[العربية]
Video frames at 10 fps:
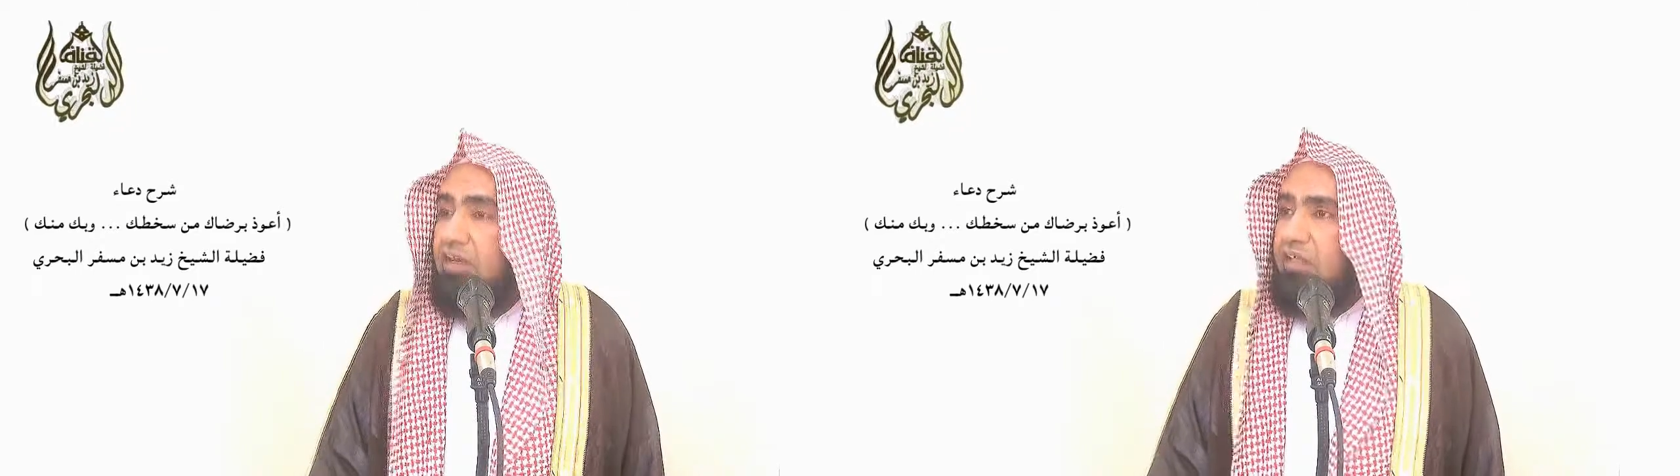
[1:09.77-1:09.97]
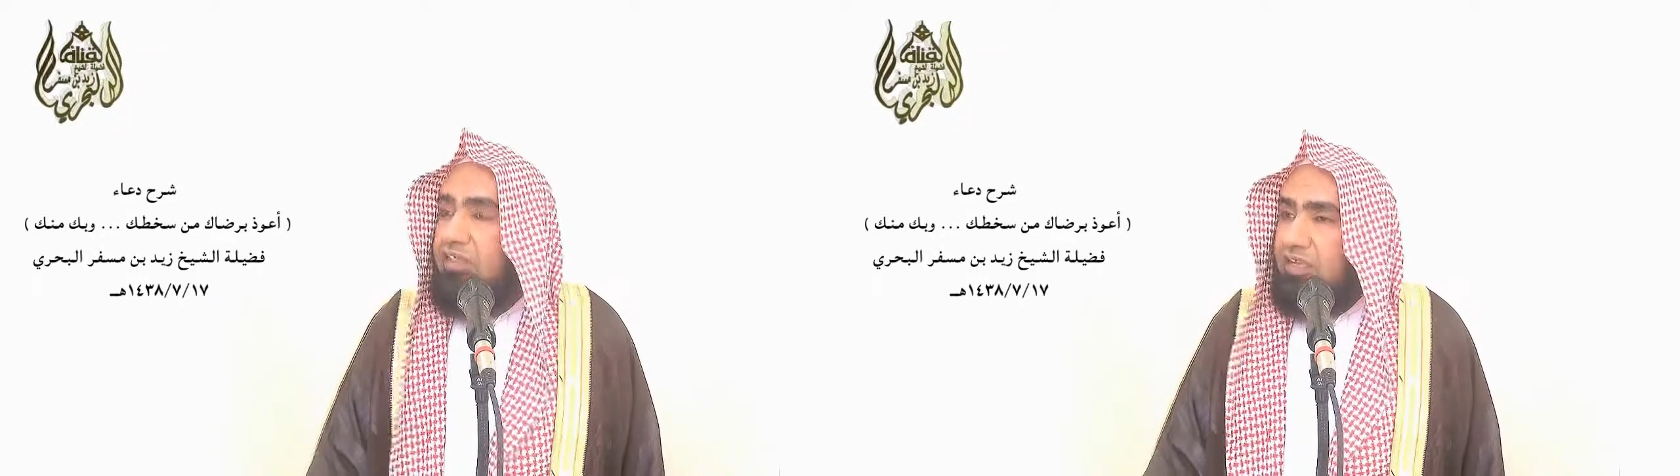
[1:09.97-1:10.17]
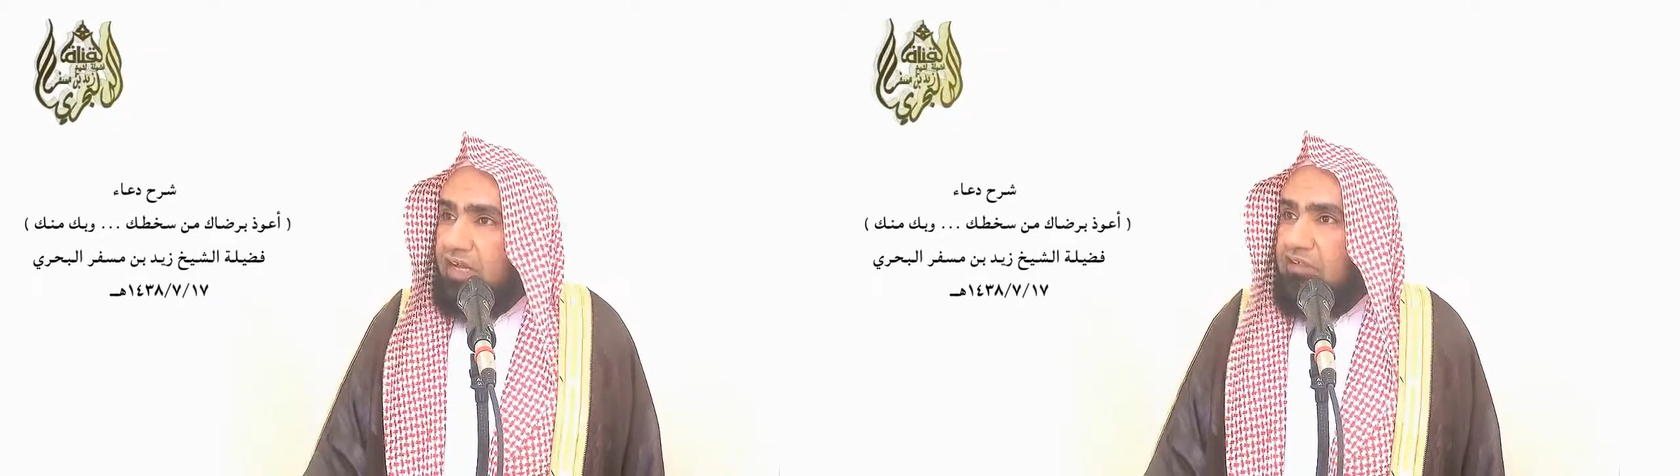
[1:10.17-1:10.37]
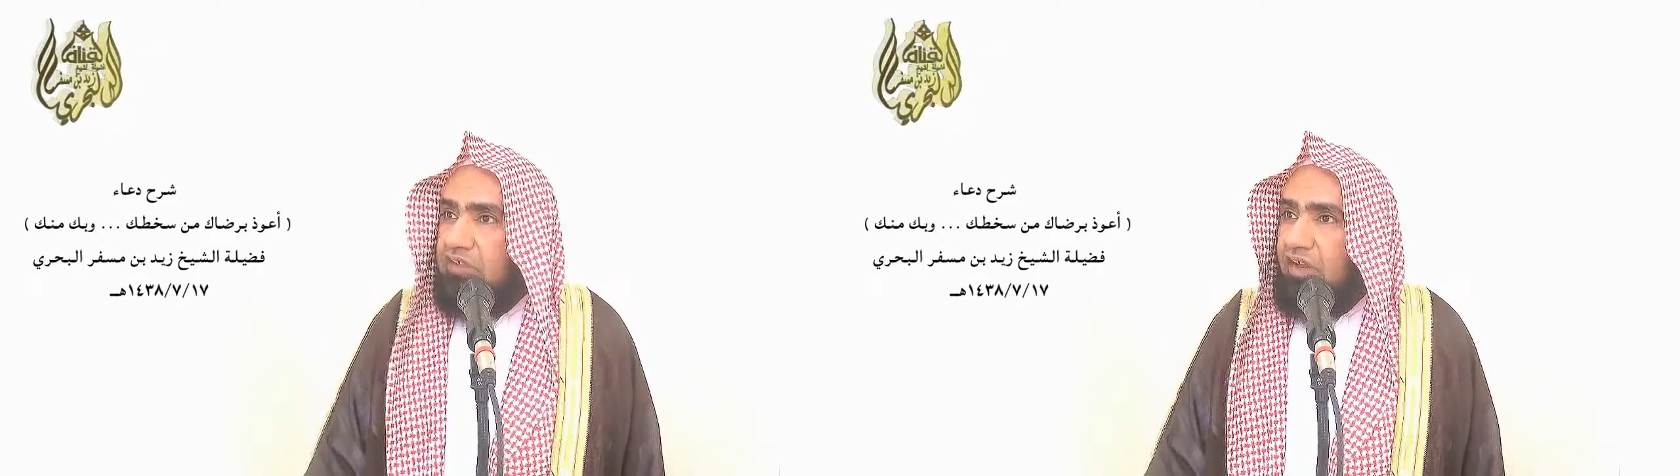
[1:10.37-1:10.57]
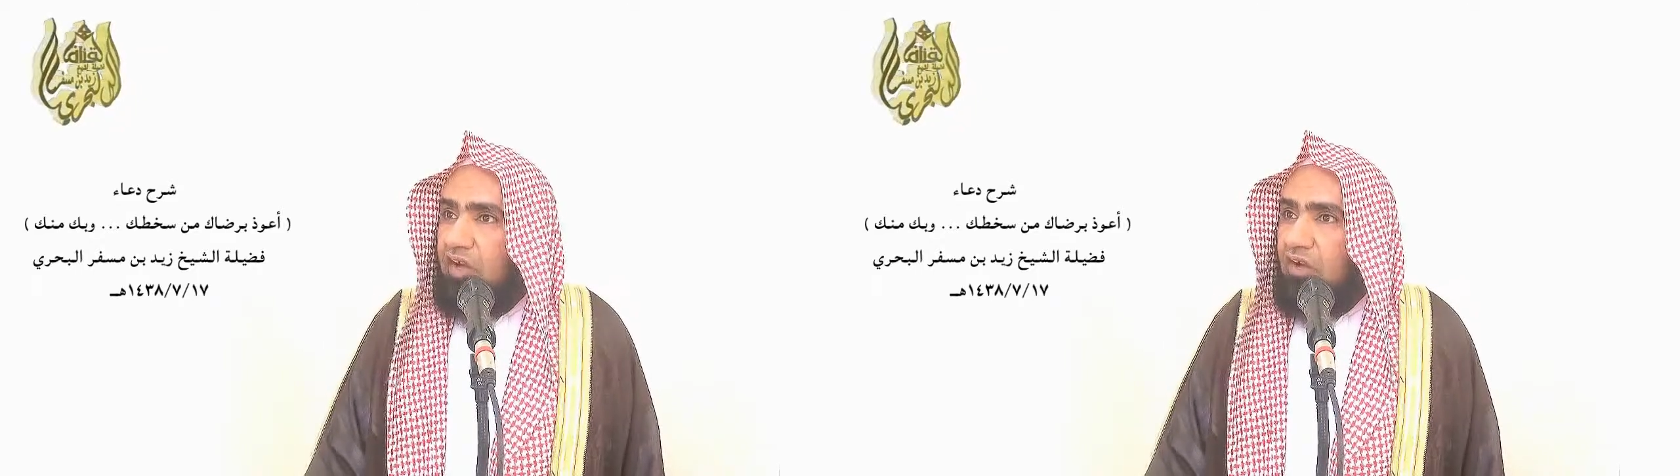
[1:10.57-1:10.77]
الذي
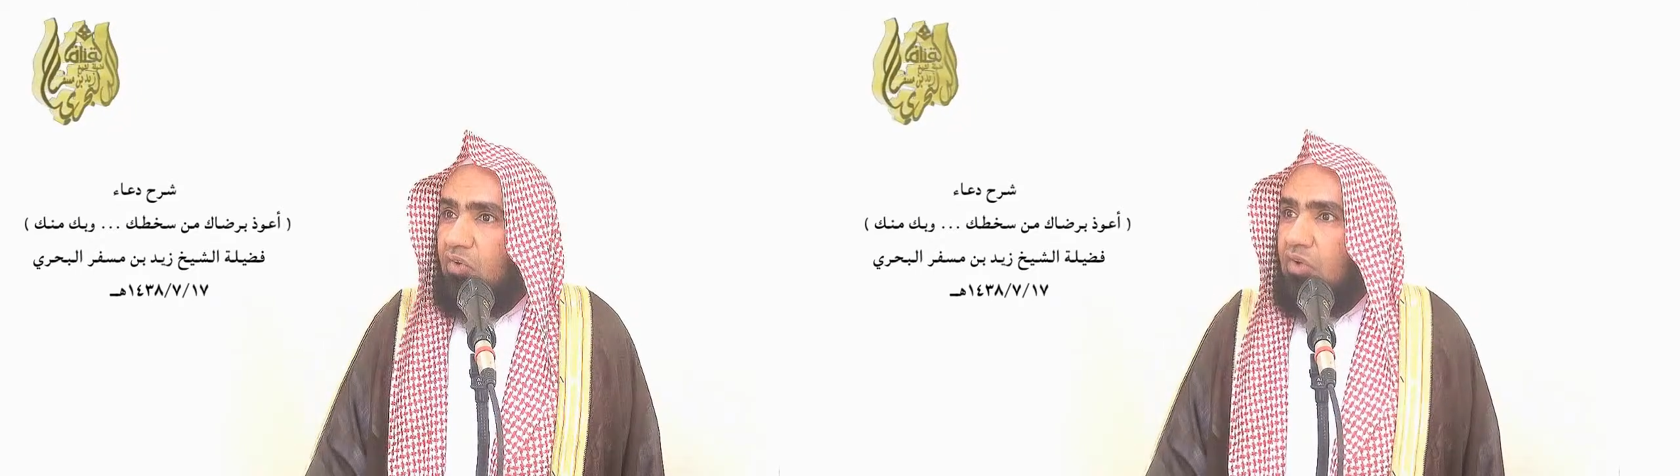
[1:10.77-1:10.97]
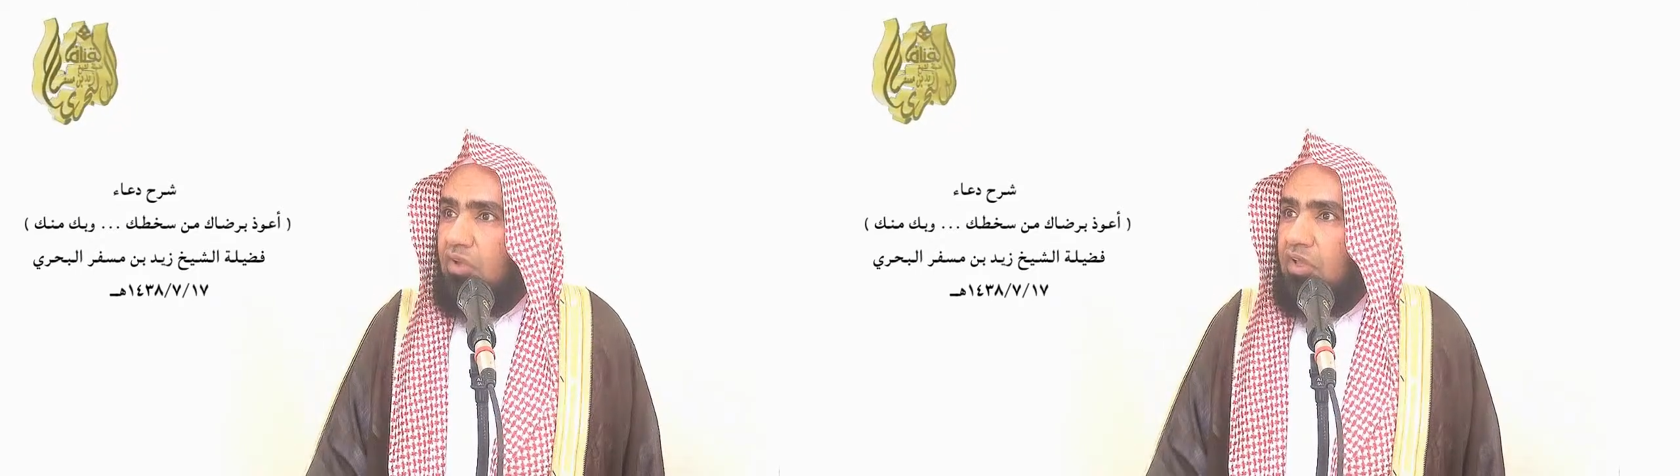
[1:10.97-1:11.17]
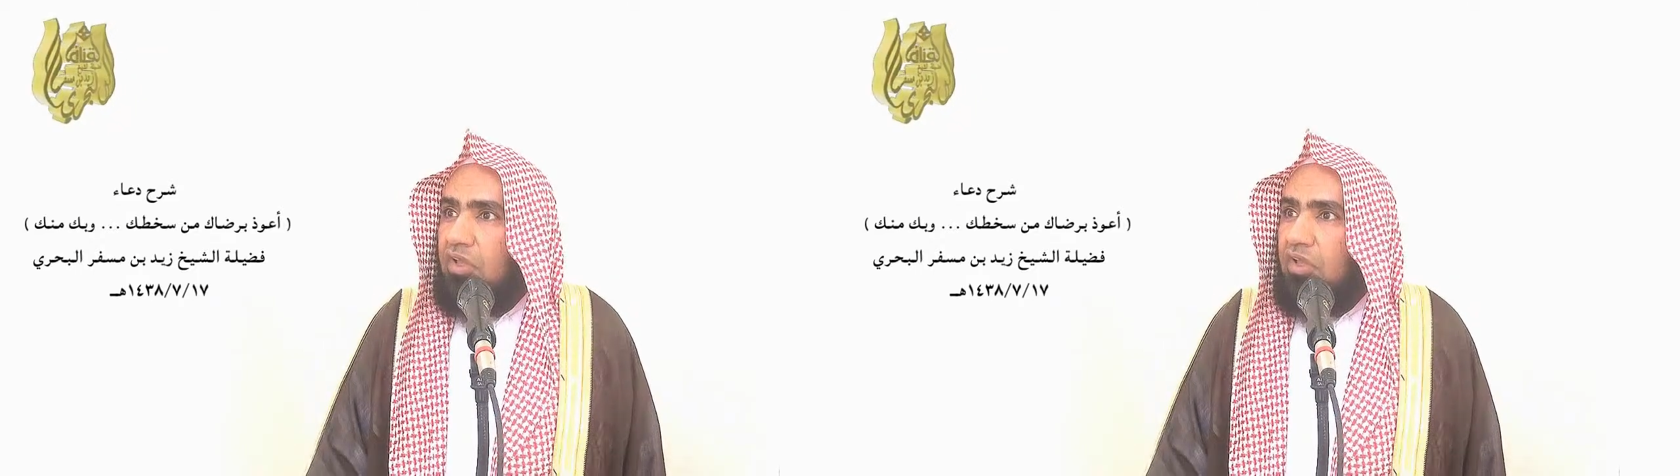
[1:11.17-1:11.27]
قدره